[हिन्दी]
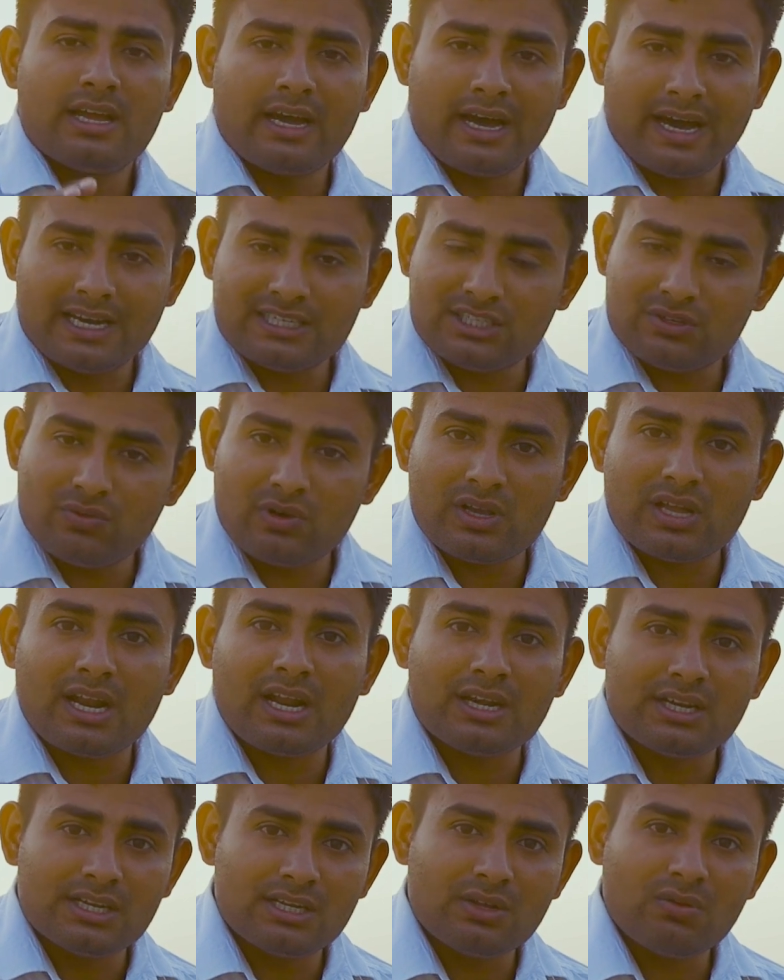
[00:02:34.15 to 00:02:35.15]
आरसी
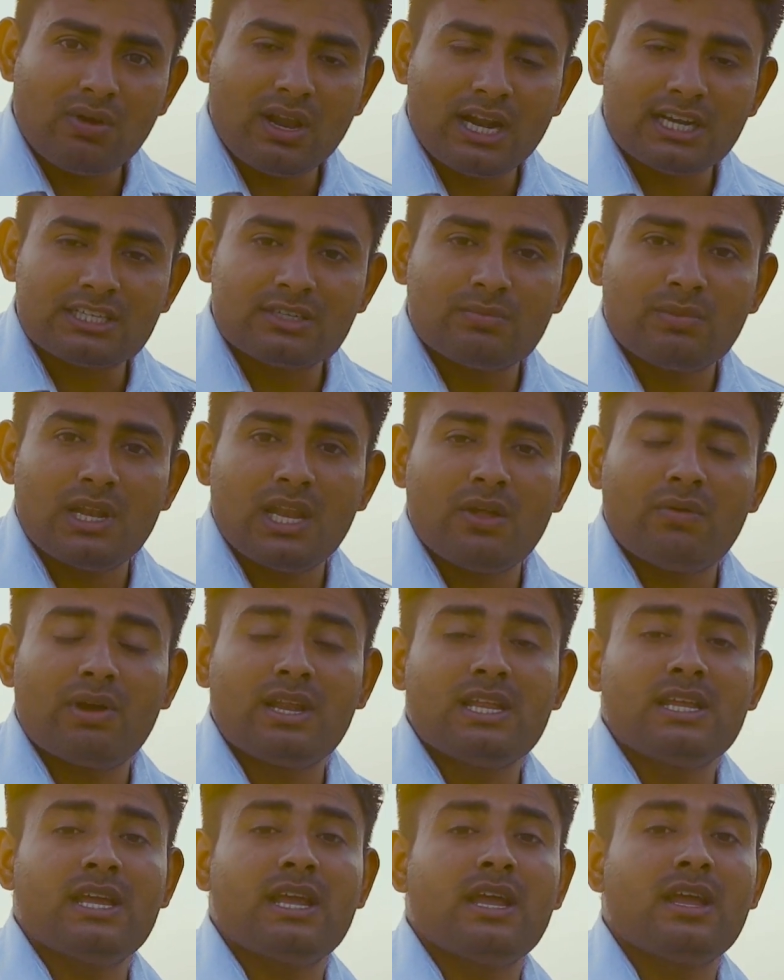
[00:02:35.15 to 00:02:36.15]
वगैरह रिन्यूअल आरसी मिलने
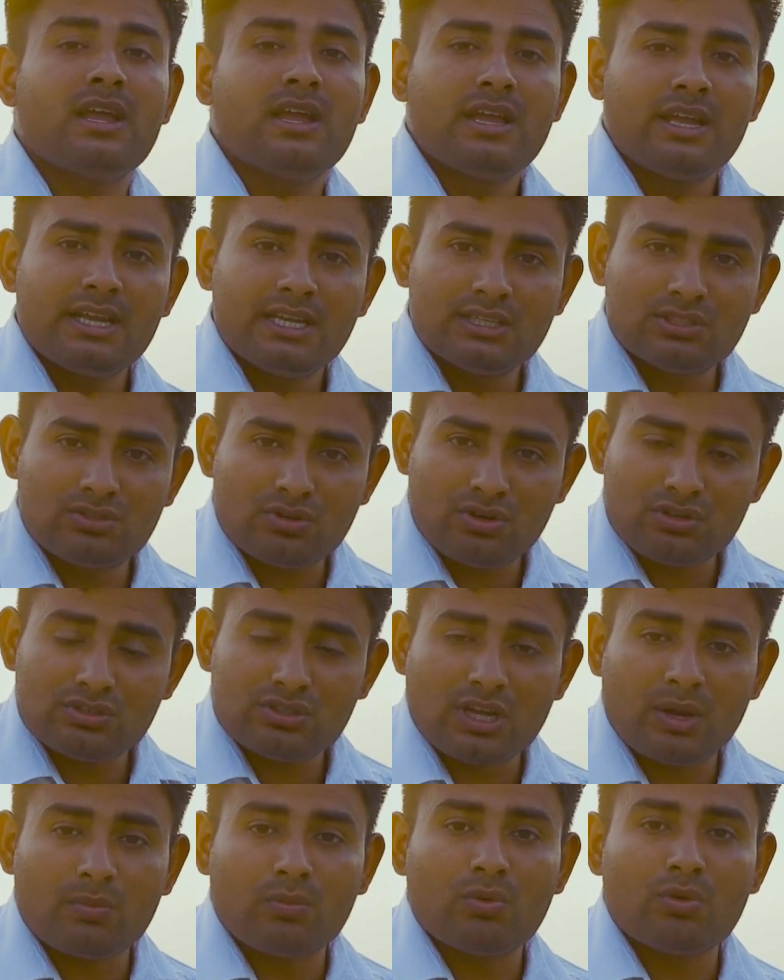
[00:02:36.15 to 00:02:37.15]
वाली है
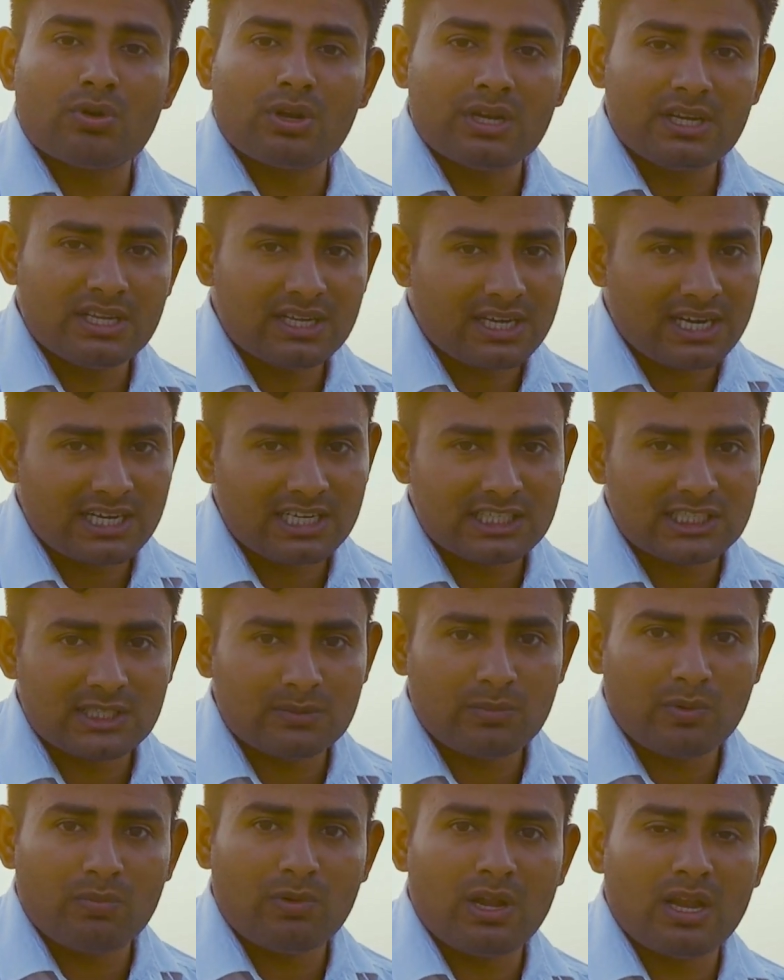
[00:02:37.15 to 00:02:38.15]
इंश्योरेंस आपको रनिंग
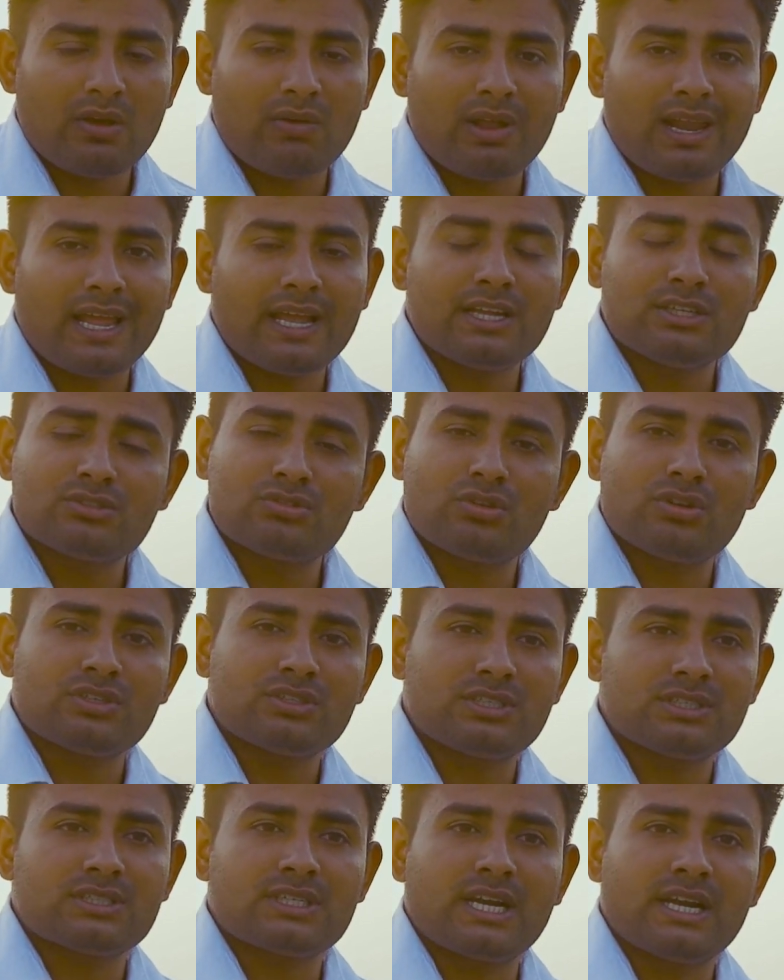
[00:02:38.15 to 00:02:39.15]
कंडीशन में मिलने वाला है
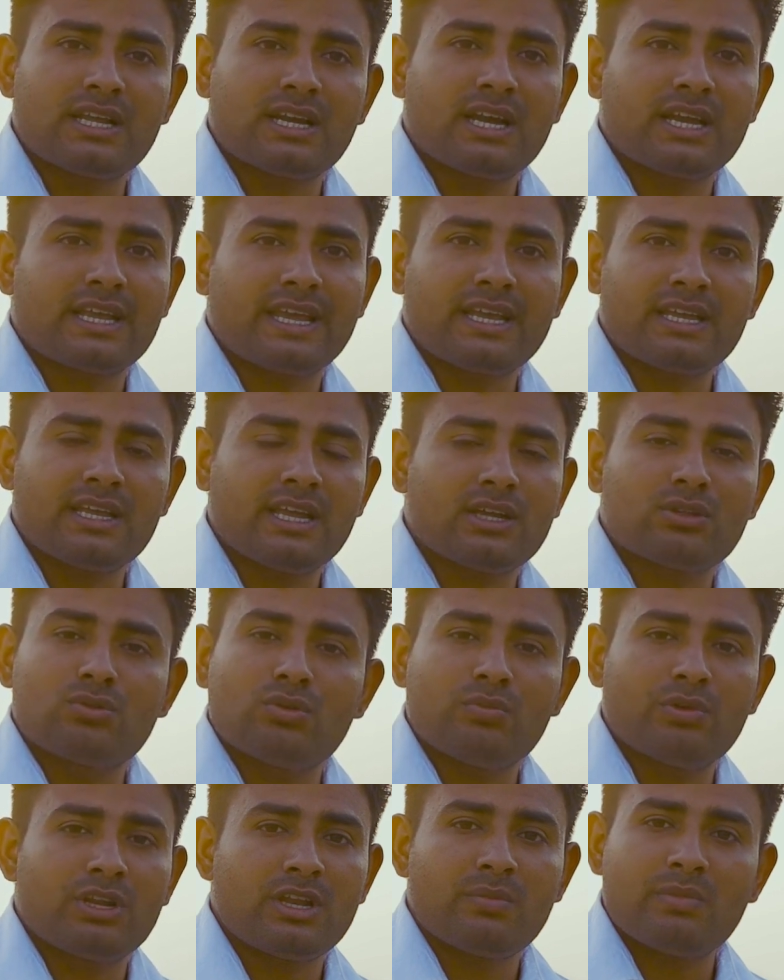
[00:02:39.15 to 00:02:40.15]
इंश्योरेंस इस गाड़ी का क्या है कि एक
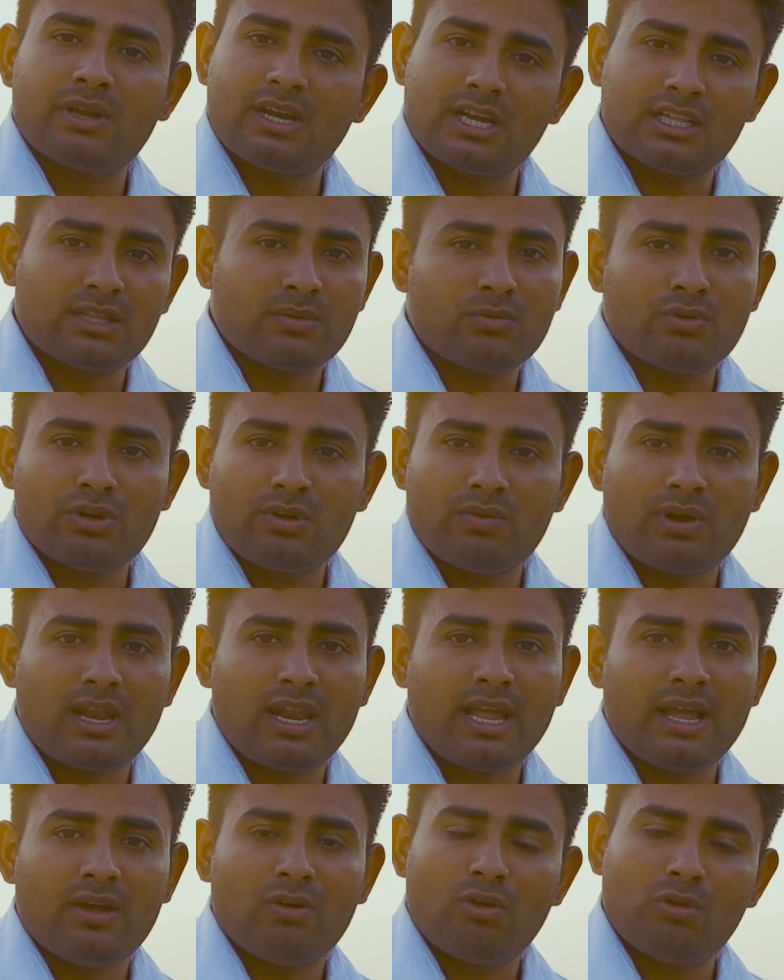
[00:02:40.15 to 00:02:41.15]
दो महीने में खत्म होने
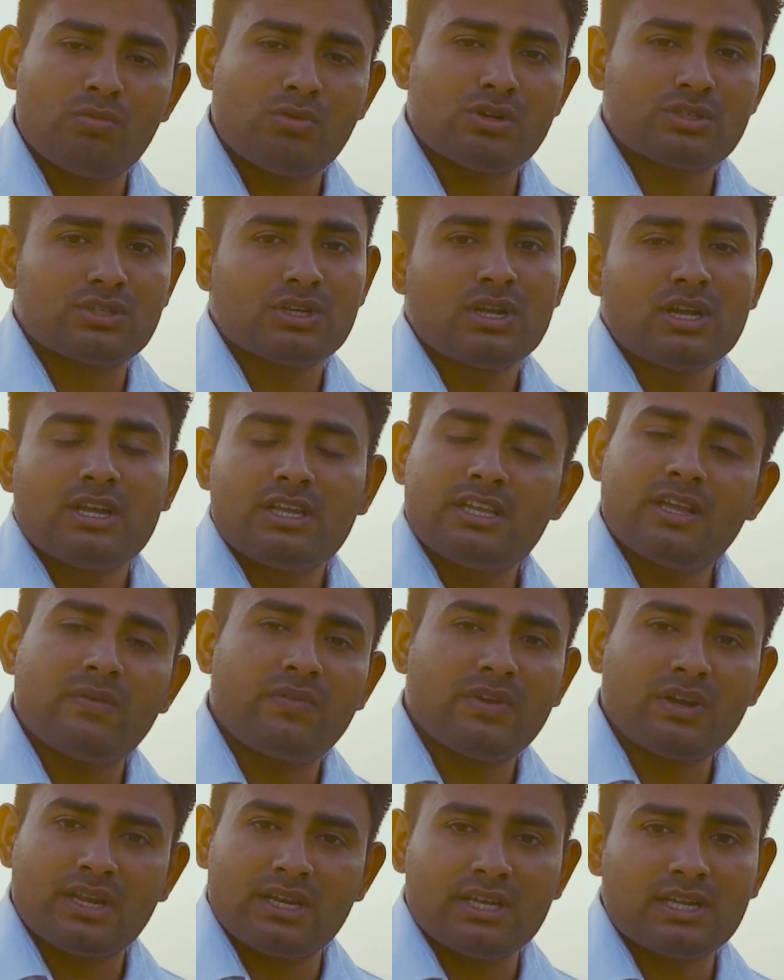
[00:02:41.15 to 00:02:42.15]
वाला है ऑलमोस्ट या
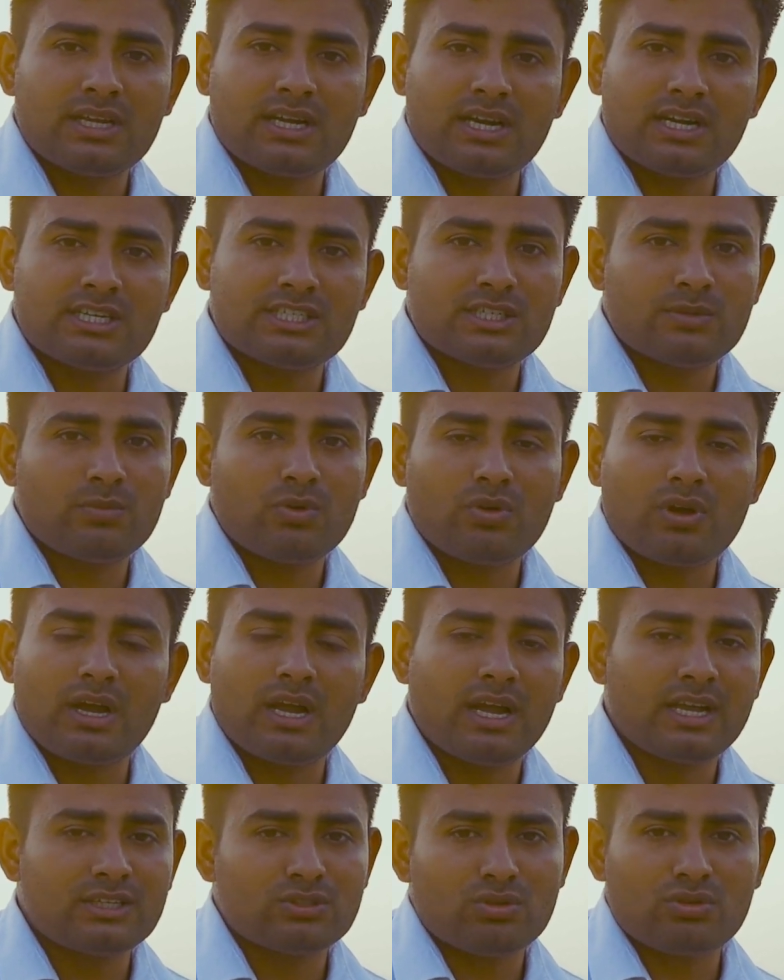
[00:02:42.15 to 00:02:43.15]
फिर रनिंग कंडीशन में
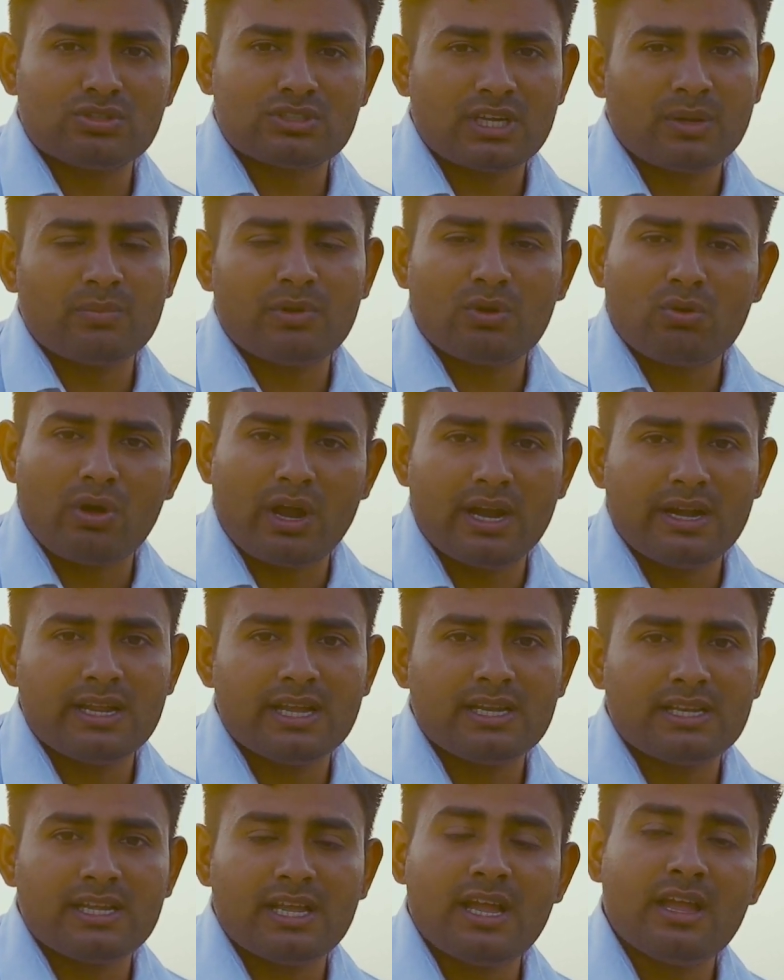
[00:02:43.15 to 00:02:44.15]
होगा इंश्योरेंस का मेरे को
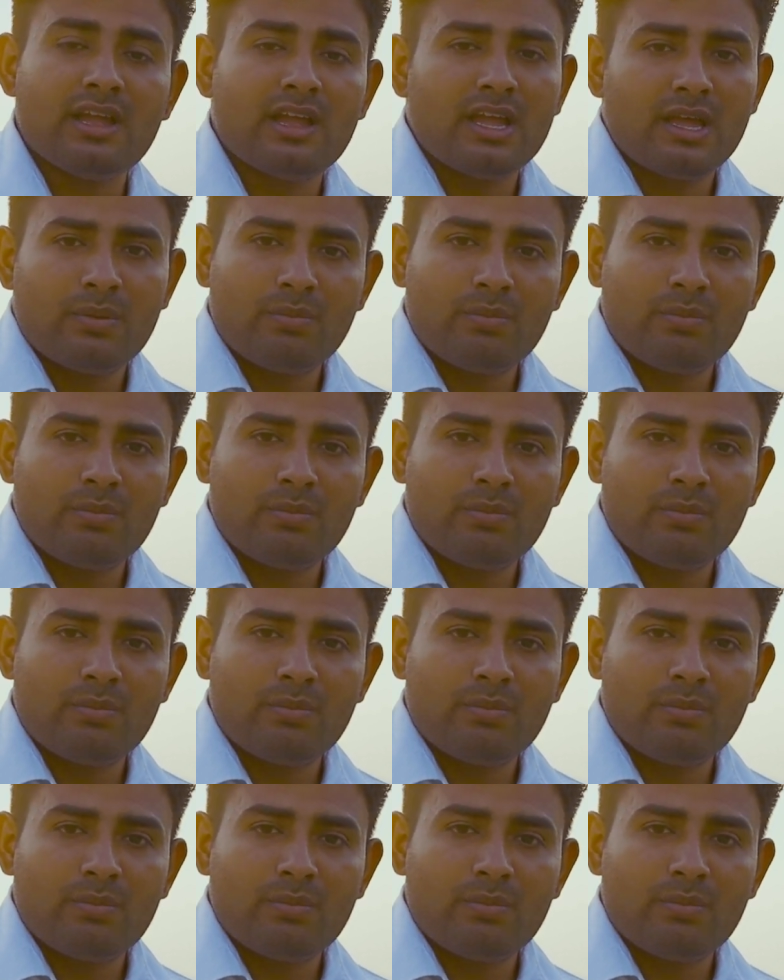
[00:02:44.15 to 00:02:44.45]
आइडिया नहीं है